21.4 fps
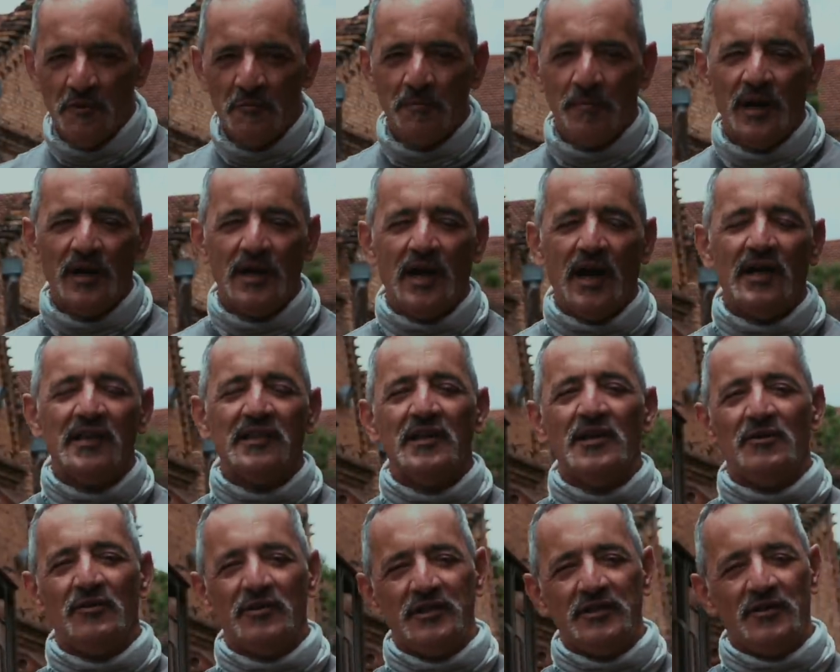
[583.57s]

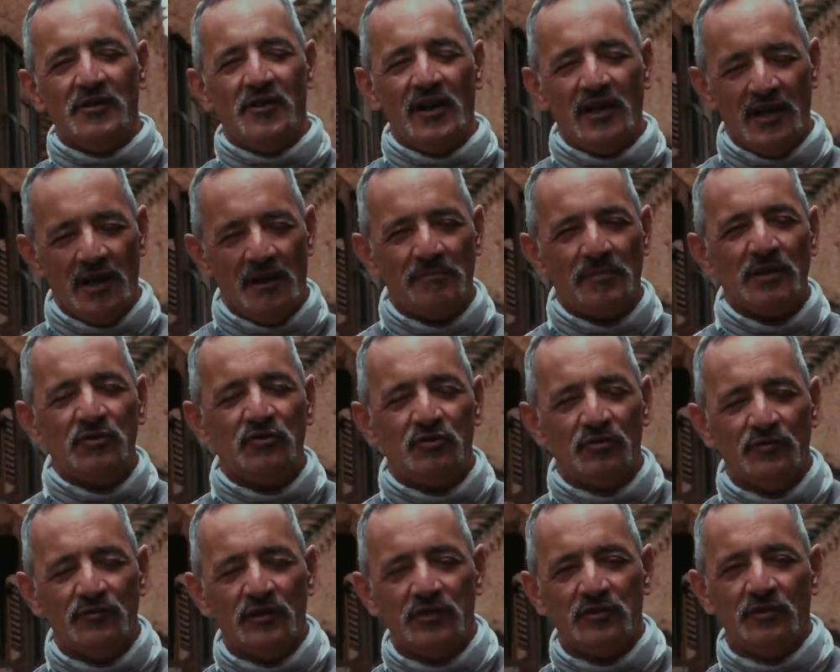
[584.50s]
pancadão. Então a capa de
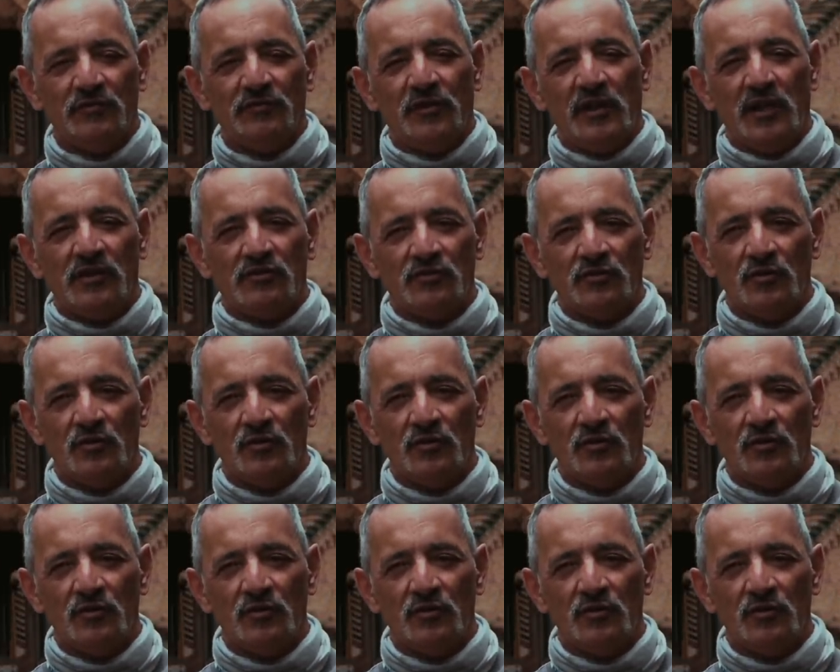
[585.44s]
chuva te oferece um